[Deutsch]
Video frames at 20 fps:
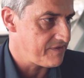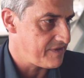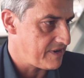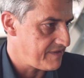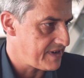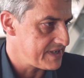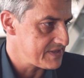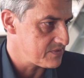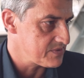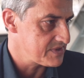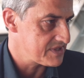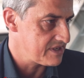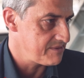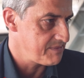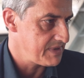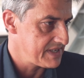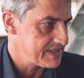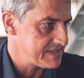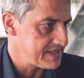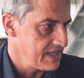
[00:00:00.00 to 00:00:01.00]

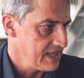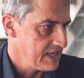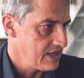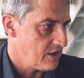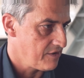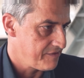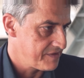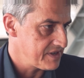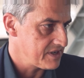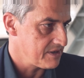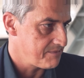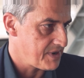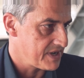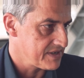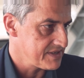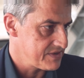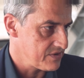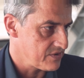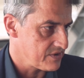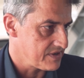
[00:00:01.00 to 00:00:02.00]
verfassungsgemäß auf ihre
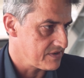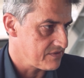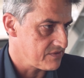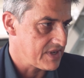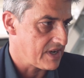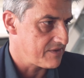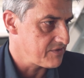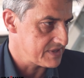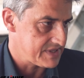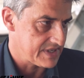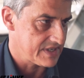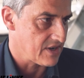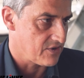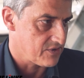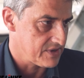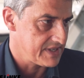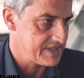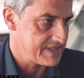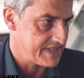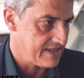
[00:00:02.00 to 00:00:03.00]
Pension. Und da wird sich auch
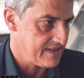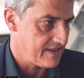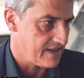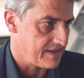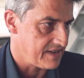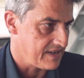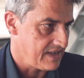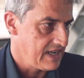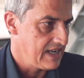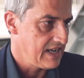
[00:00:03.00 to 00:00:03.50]
nichts ändern.